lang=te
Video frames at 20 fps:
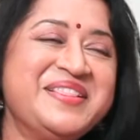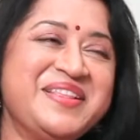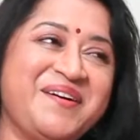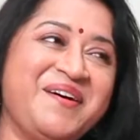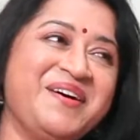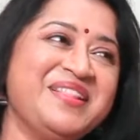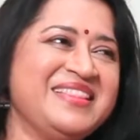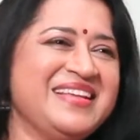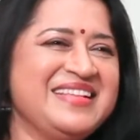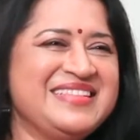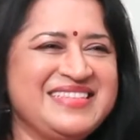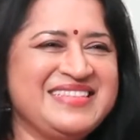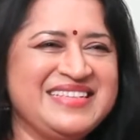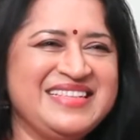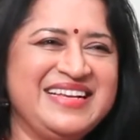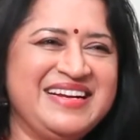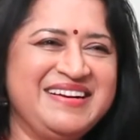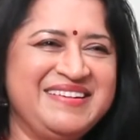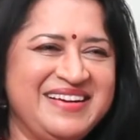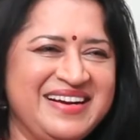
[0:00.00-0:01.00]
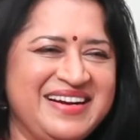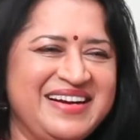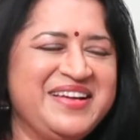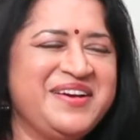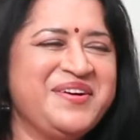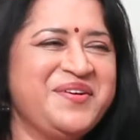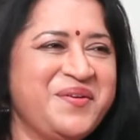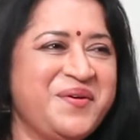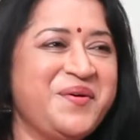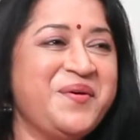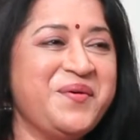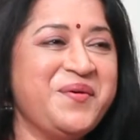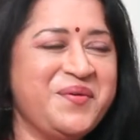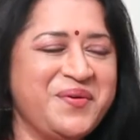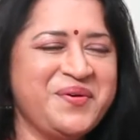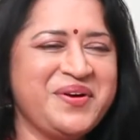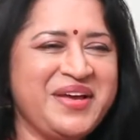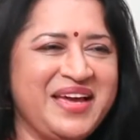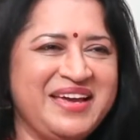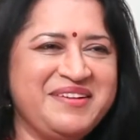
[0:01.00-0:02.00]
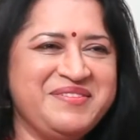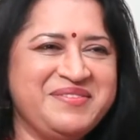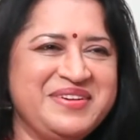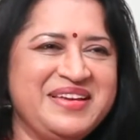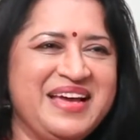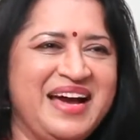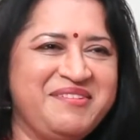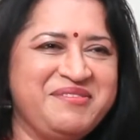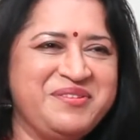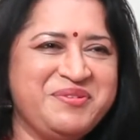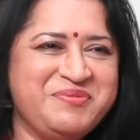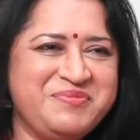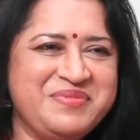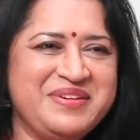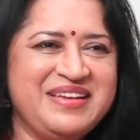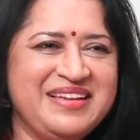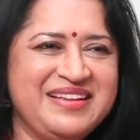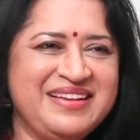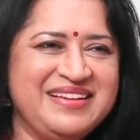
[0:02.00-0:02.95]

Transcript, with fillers: తర్వాత తెలిసింది ఏంటంటే ఓహో ఓకే వీ హ్యావ్ టు బీ